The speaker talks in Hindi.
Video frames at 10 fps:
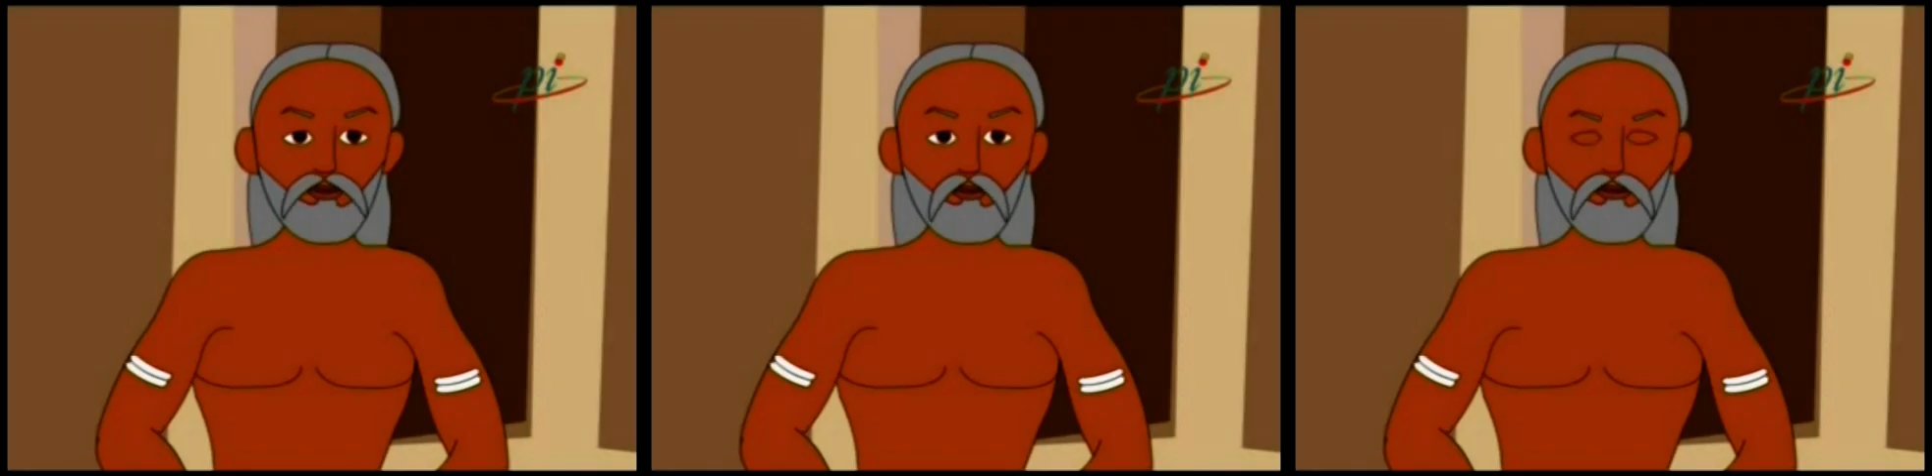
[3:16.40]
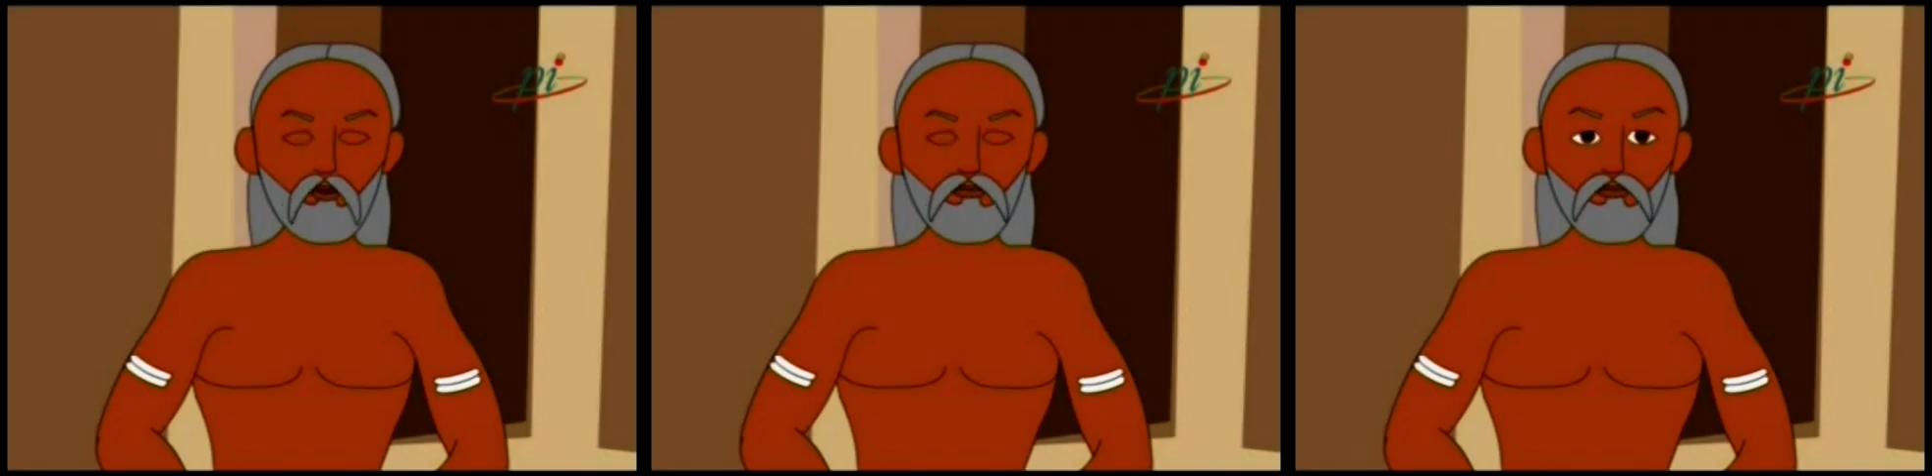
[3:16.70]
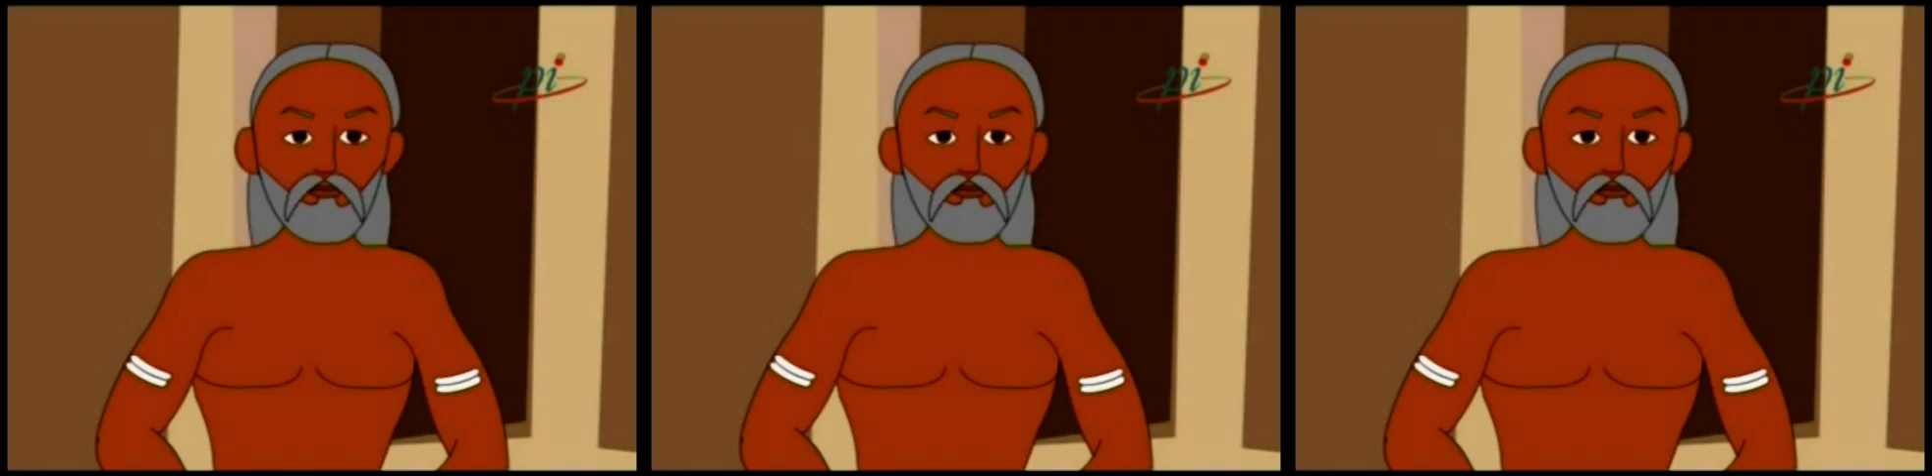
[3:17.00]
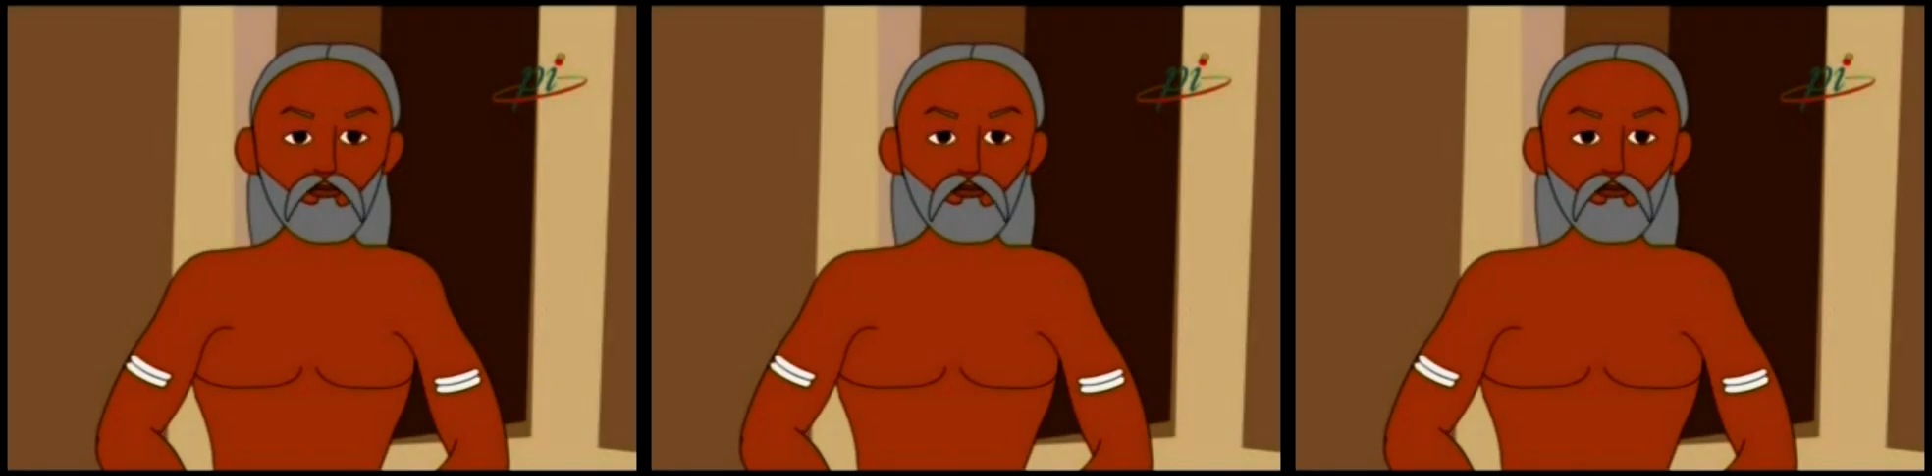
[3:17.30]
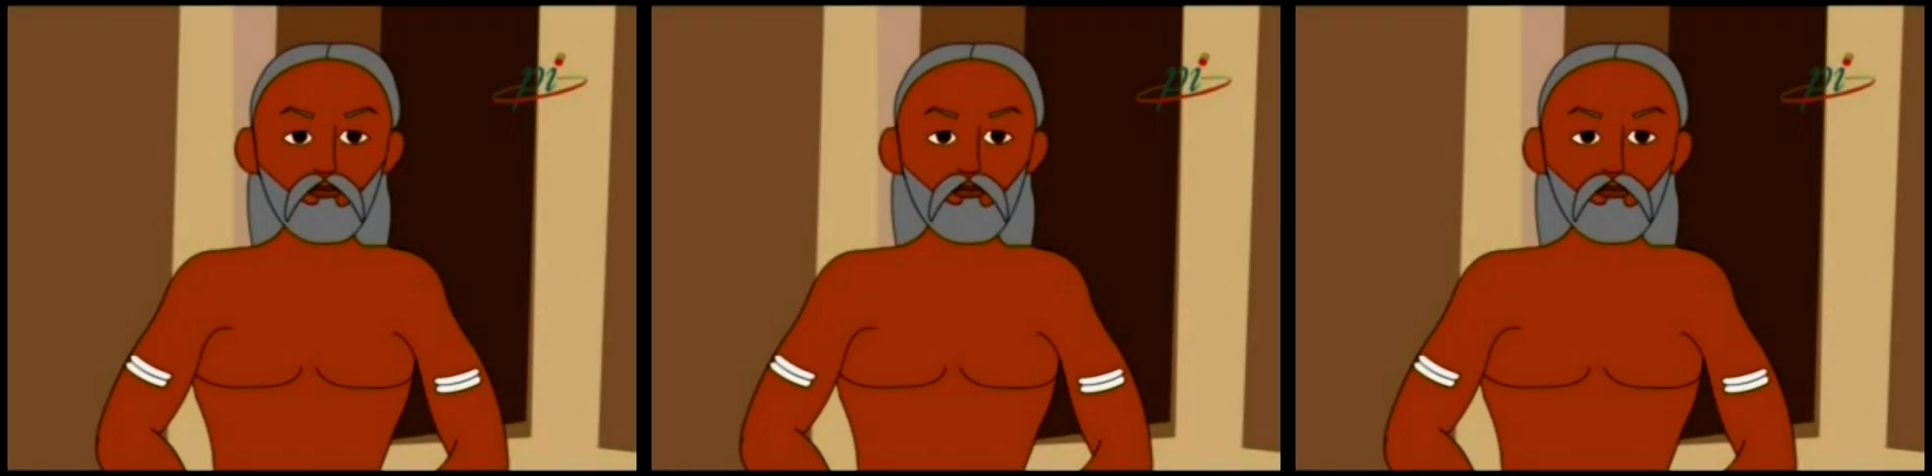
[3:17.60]
बीरबल जी
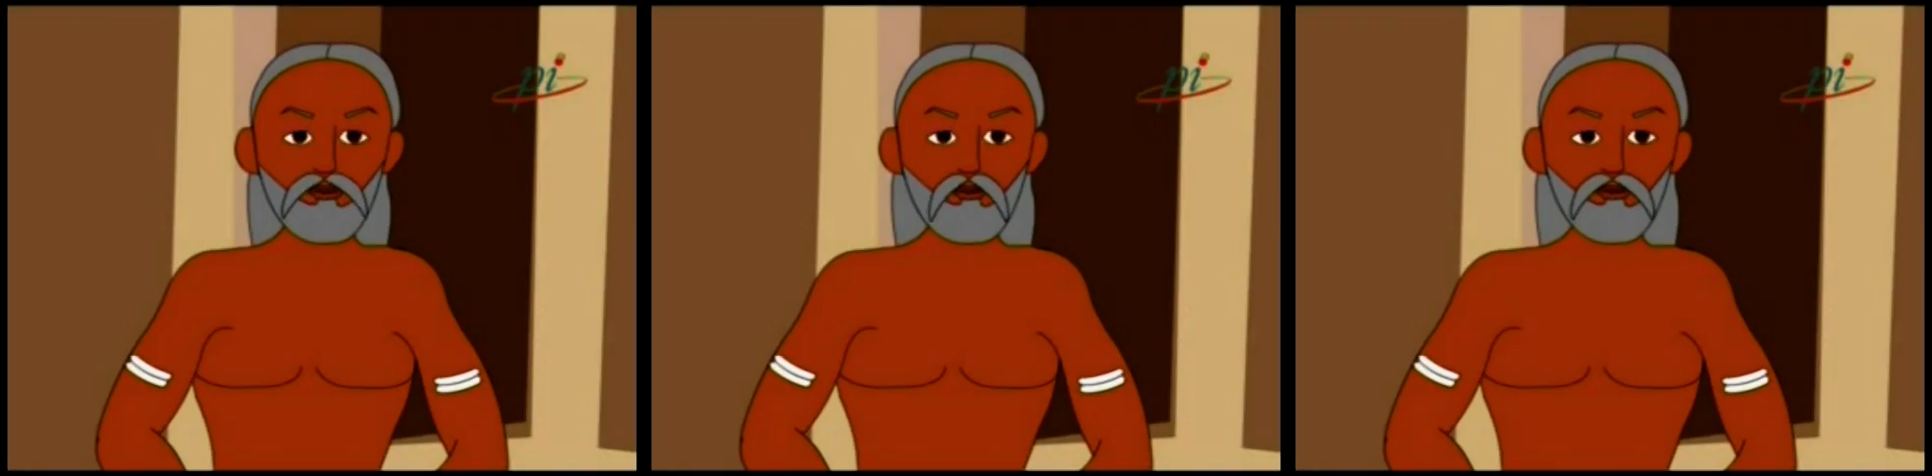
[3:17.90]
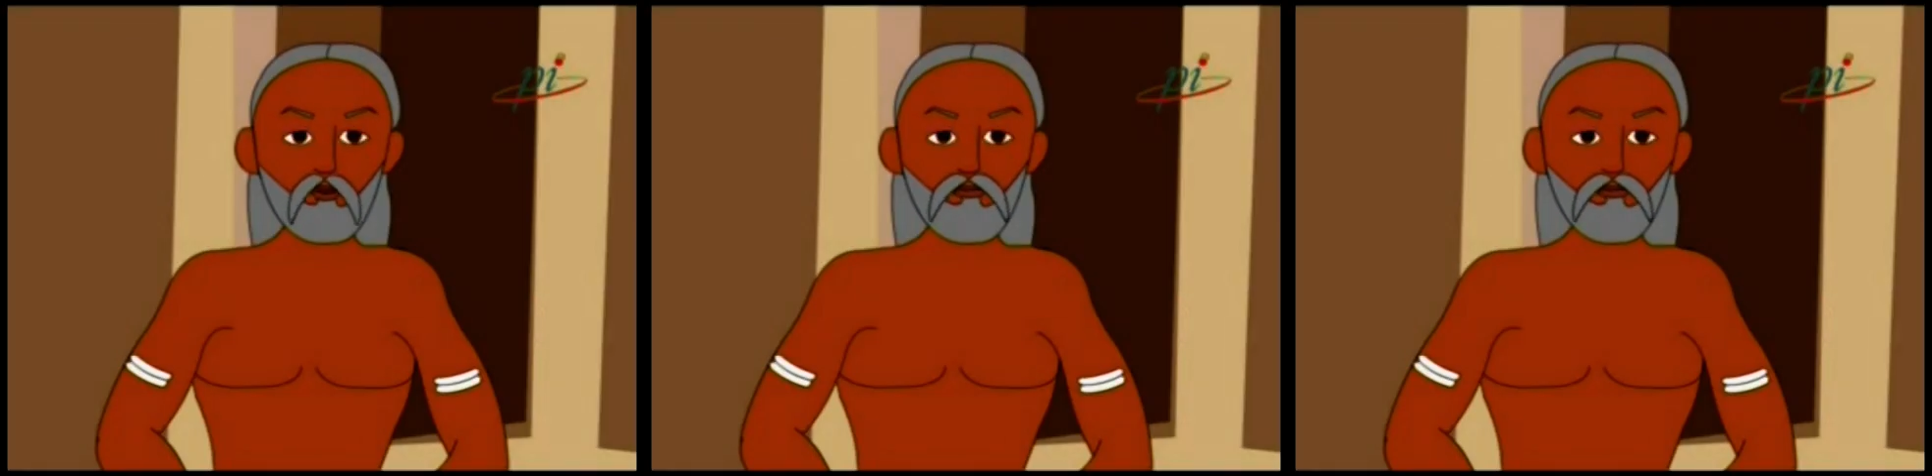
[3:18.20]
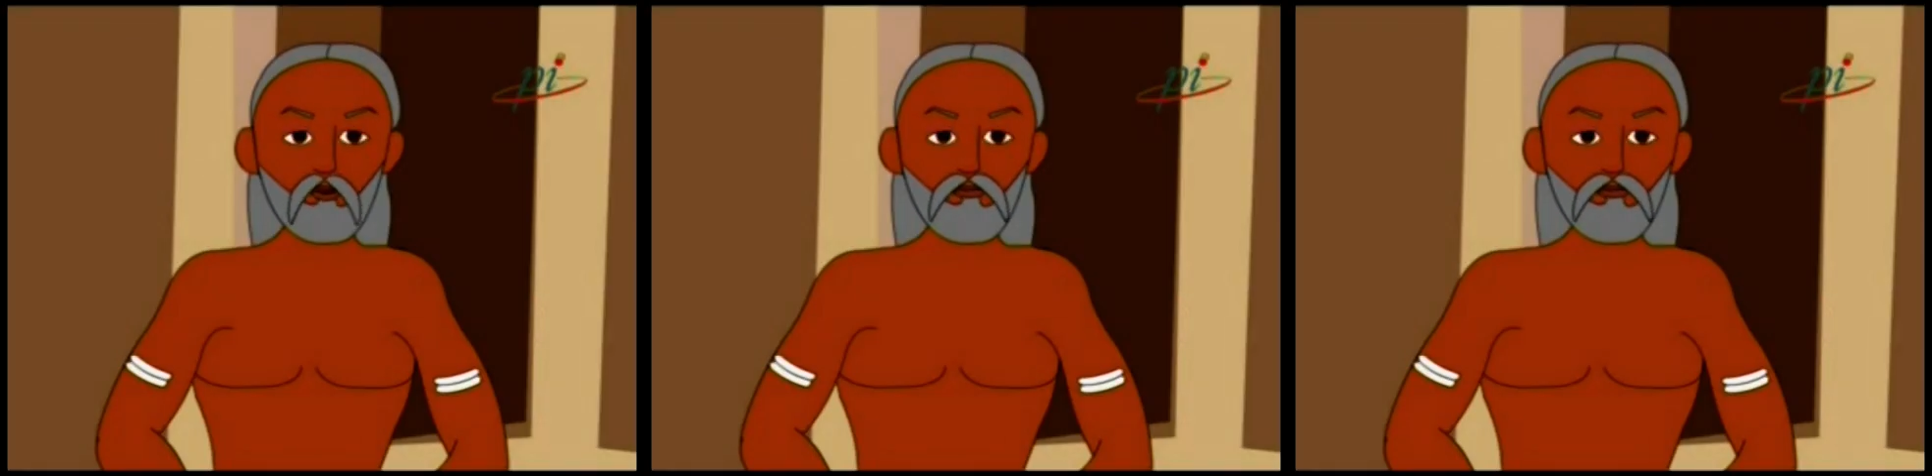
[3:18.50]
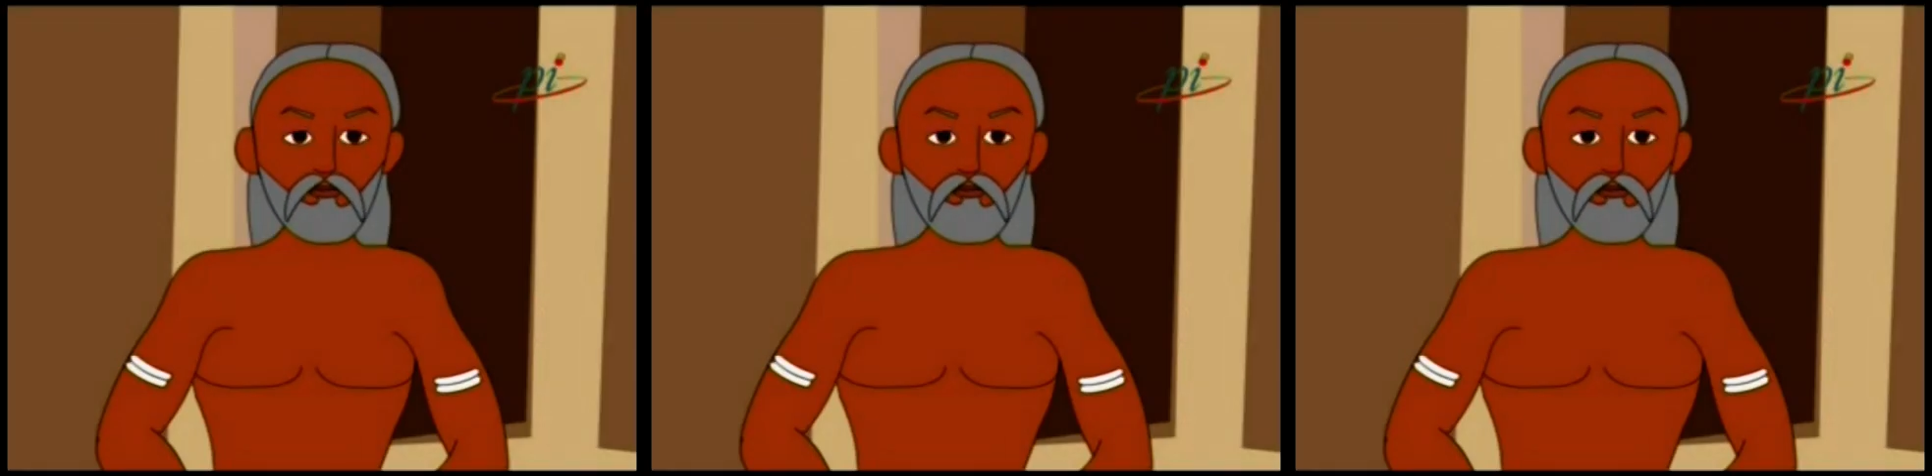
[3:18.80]
हाल ही में मैंने